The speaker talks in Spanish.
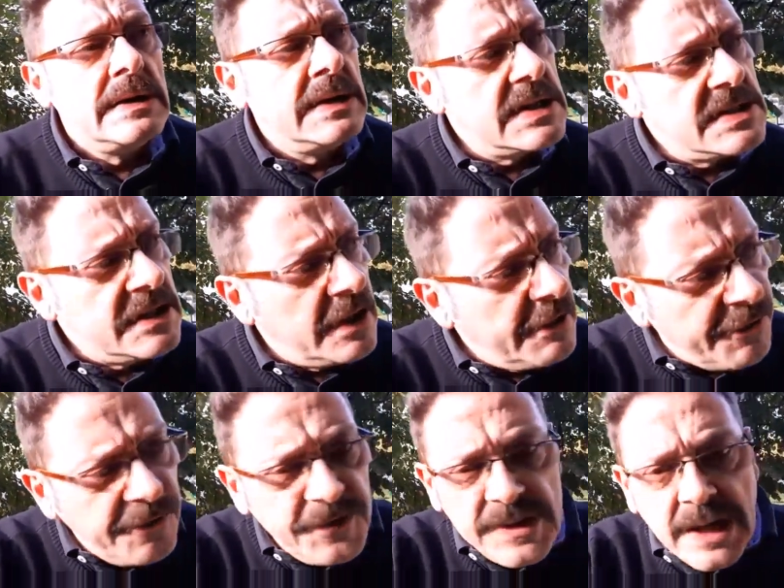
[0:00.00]
desde el
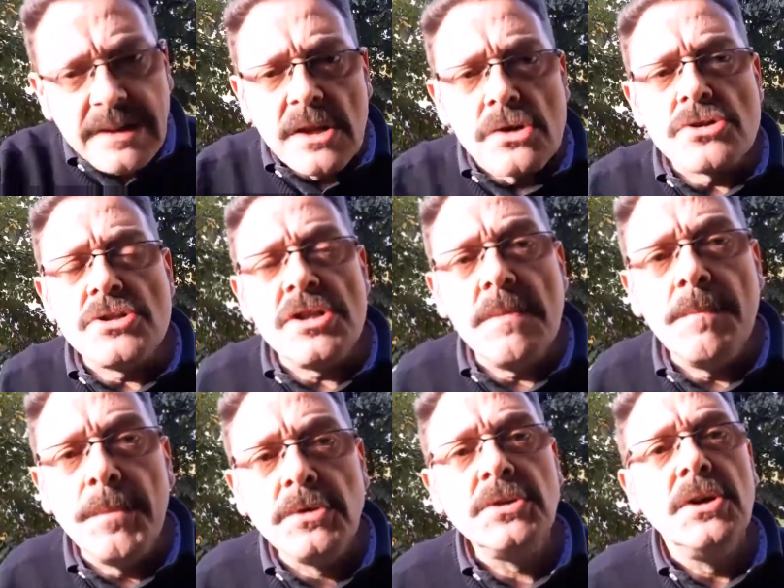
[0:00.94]
final de los
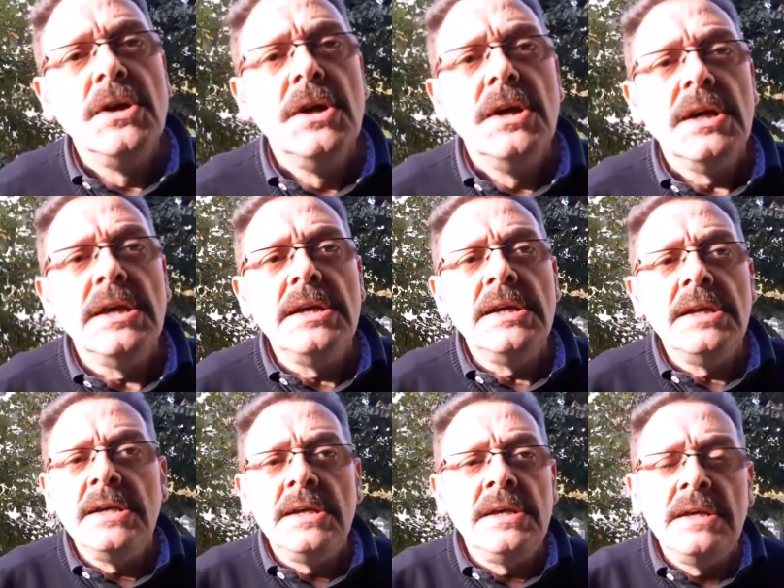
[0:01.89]
tiempos
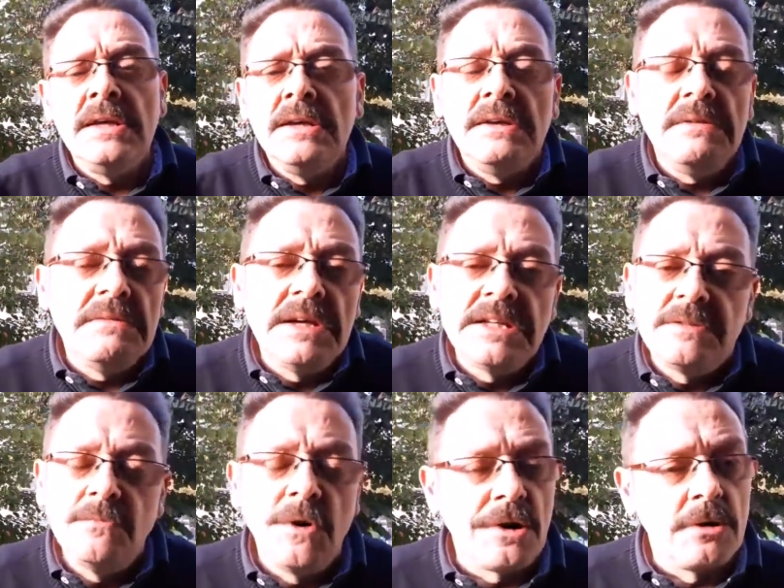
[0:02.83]
y
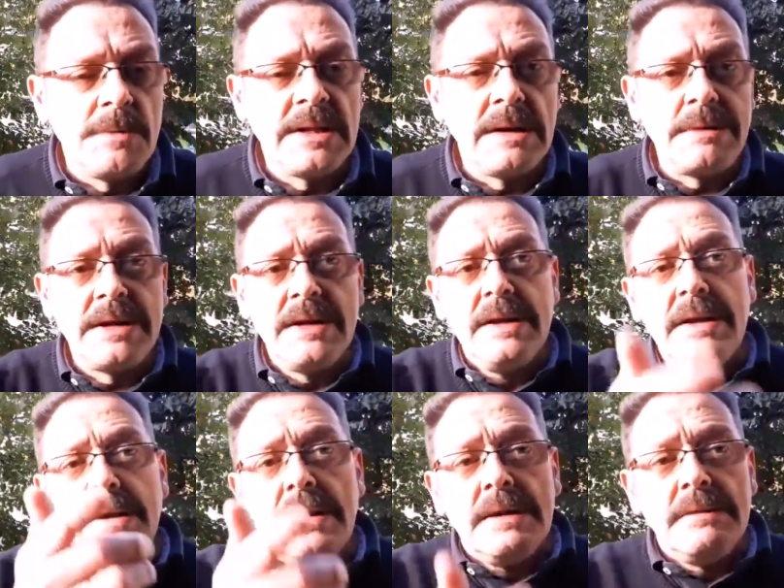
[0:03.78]
es muy recomendable.
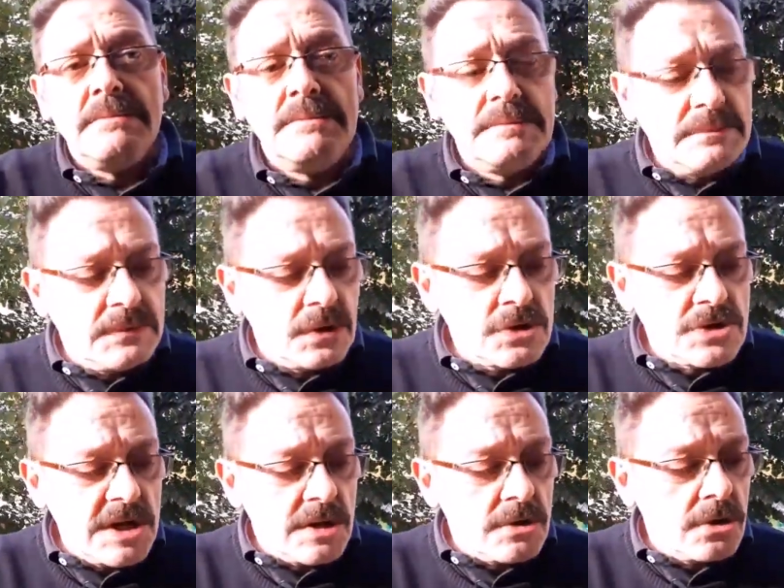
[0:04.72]

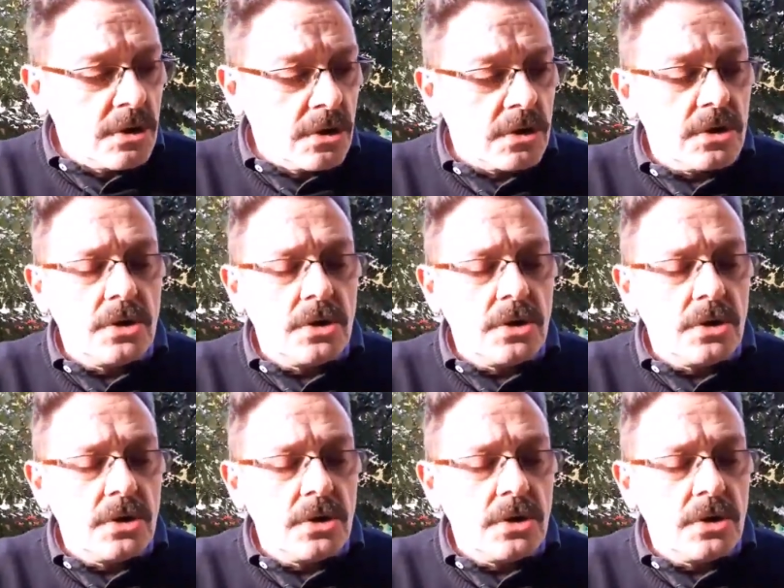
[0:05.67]
Os dejo